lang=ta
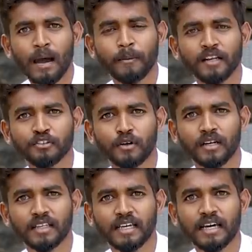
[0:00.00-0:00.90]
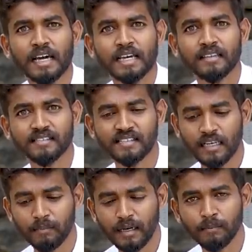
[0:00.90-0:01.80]
அப்போ என்ன சொல்கிறது இந்த
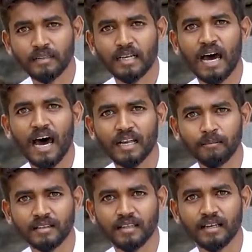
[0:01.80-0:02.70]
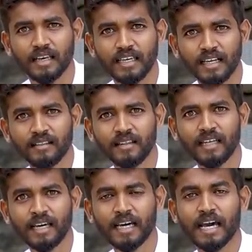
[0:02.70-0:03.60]
சினம் என்பதில் ஆரம்பித்ததில்
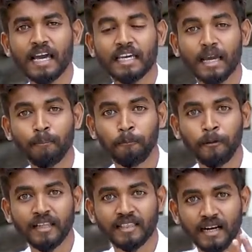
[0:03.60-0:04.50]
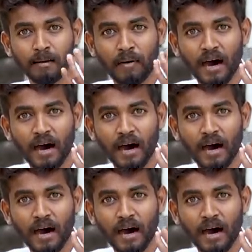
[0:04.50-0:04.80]
இருந்து எப்படி தன்னை